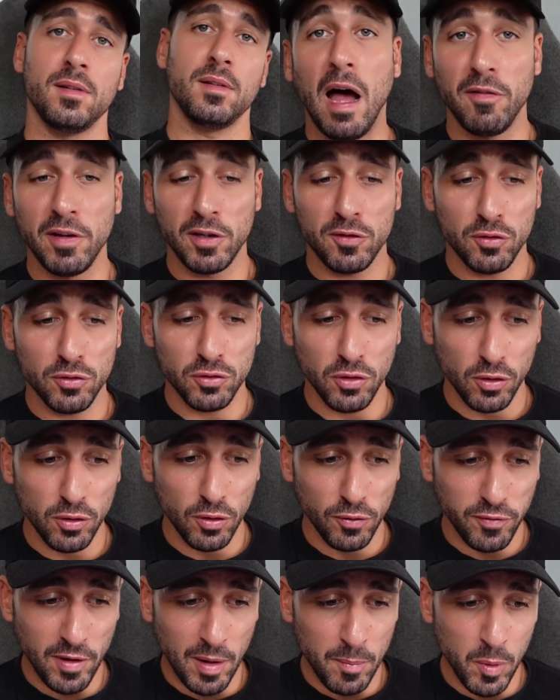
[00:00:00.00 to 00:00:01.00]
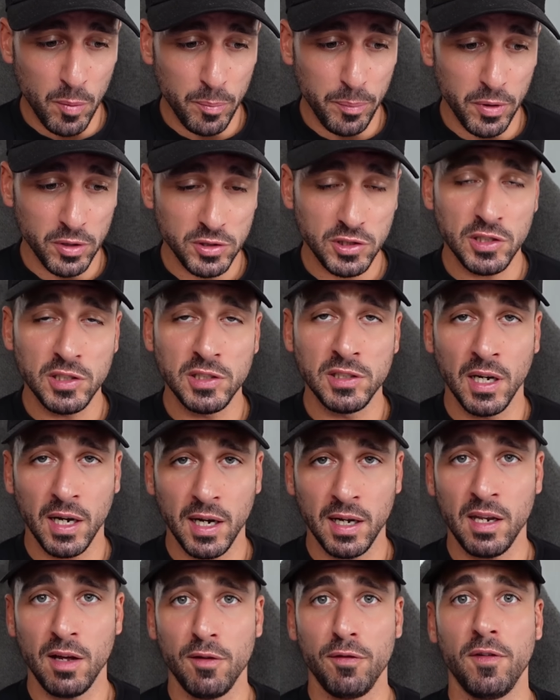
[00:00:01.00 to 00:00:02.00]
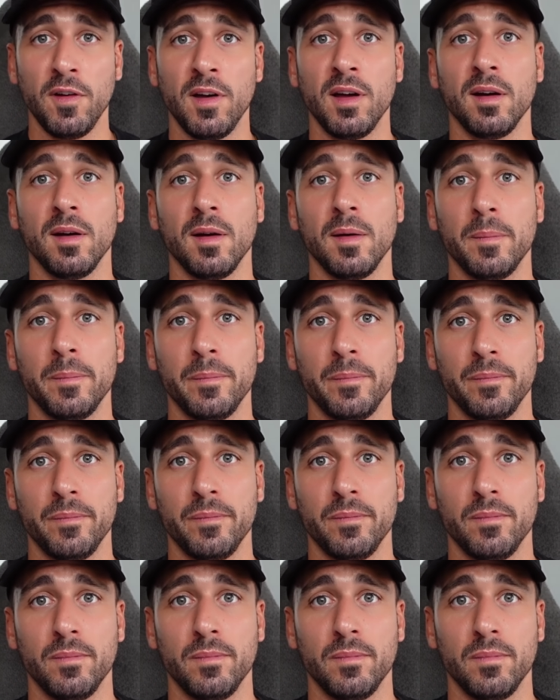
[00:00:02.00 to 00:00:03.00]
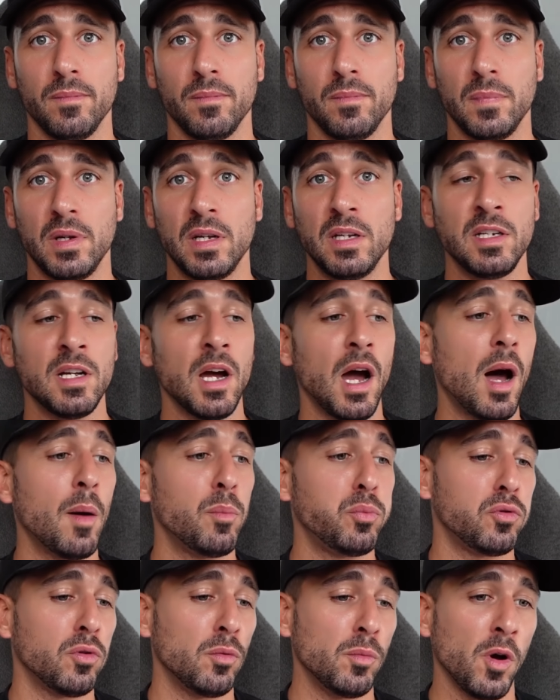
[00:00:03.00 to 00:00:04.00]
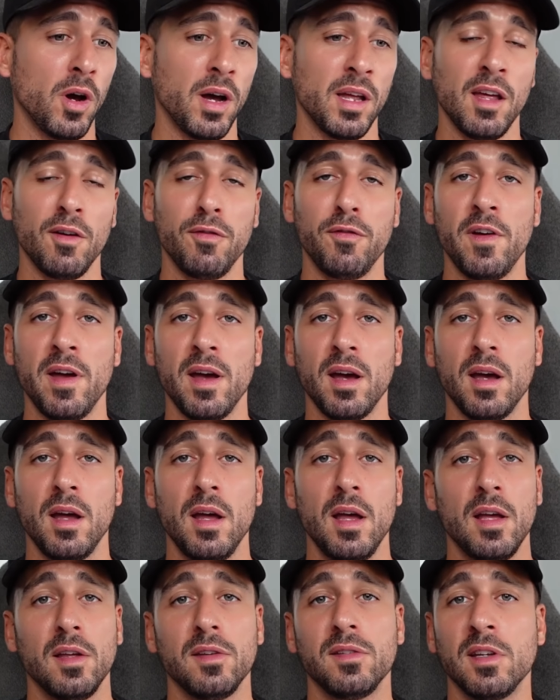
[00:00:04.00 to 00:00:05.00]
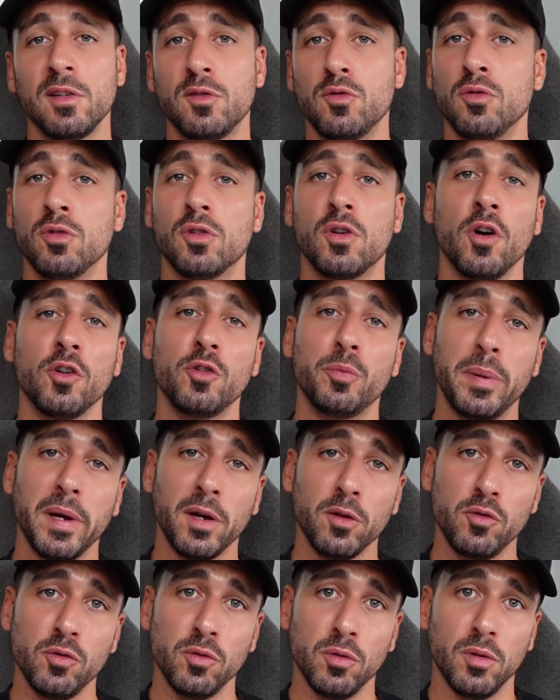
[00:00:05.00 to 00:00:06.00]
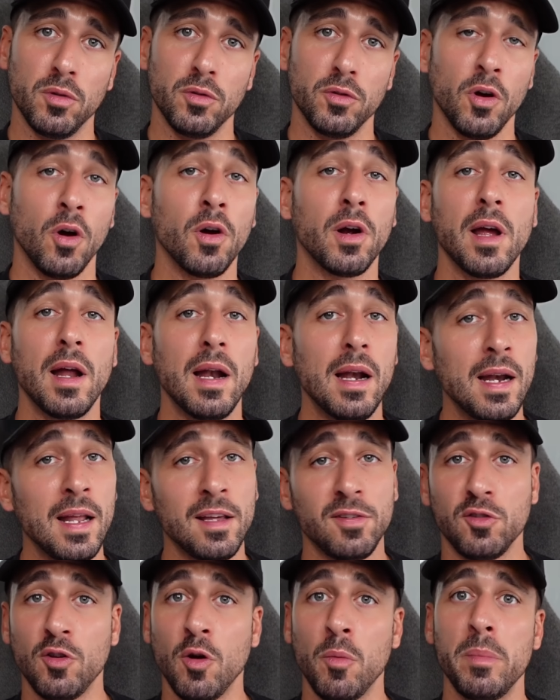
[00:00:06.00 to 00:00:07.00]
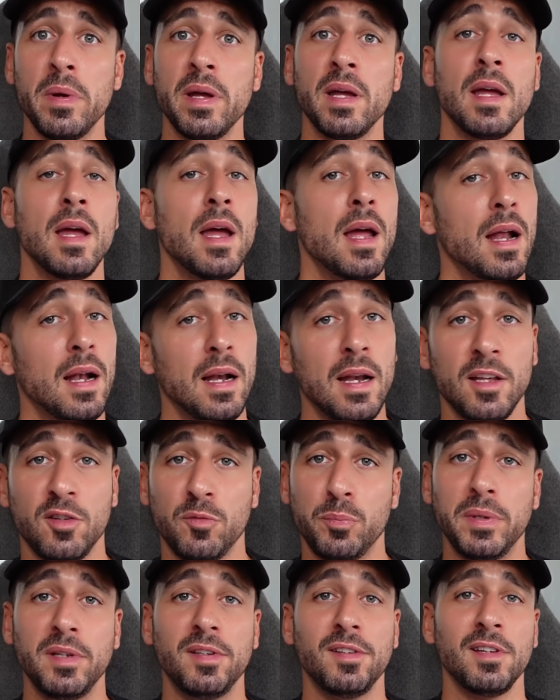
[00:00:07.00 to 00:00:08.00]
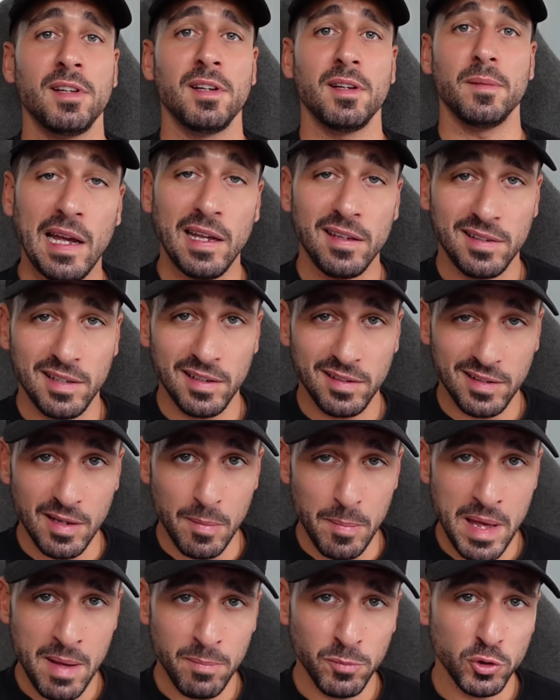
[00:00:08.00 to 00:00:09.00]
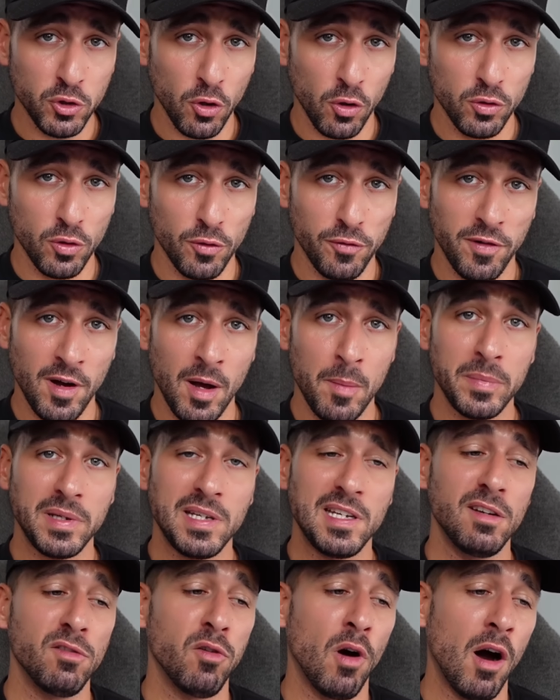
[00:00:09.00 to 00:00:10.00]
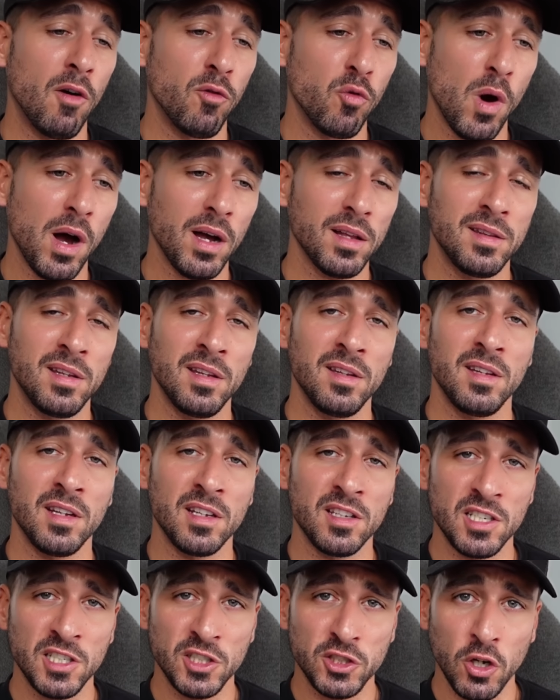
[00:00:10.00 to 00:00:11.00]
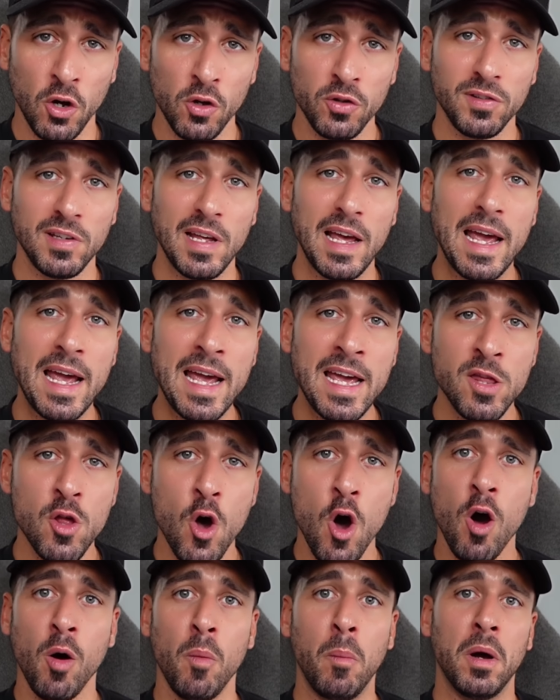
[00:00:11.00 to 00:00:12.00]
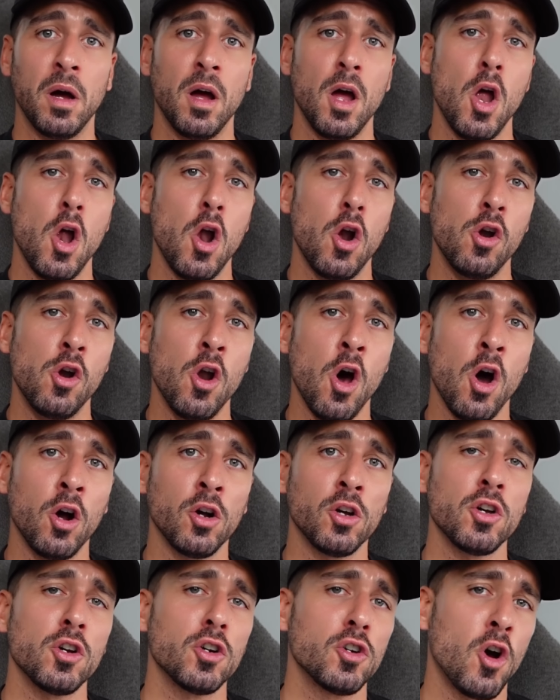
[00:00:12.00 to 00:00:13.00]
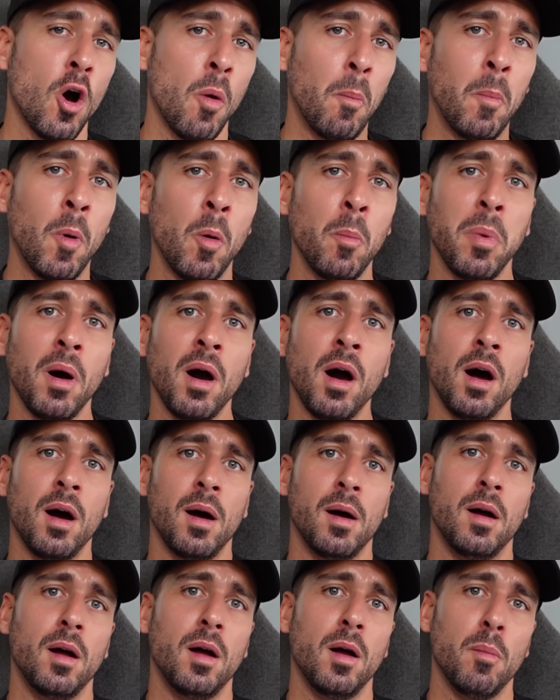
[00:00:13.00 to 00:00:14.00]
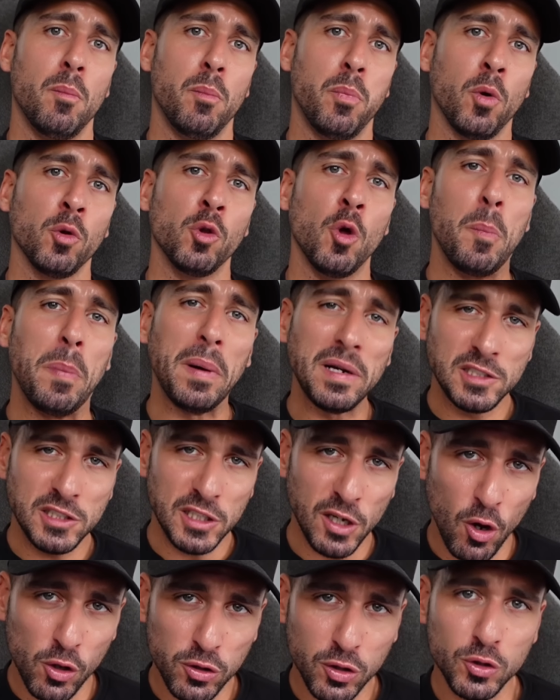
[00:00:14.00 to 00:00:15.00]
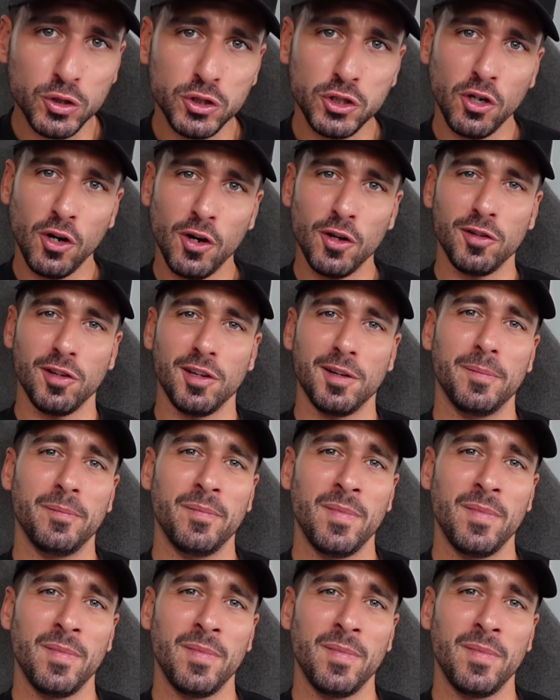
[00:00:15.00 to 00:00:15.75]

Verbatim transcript: Avec ce genre de femme, mon pote, il n'y a rien à faire. Il n'y a absolument rien à faire, c'est une cause perdue. Donc laisse tomber, laisse pisser. Et c'est ces mêmes genres de femmes qui vont avoir des exigences énormes, longues comme mon bras, pour ne pas dire autre chose.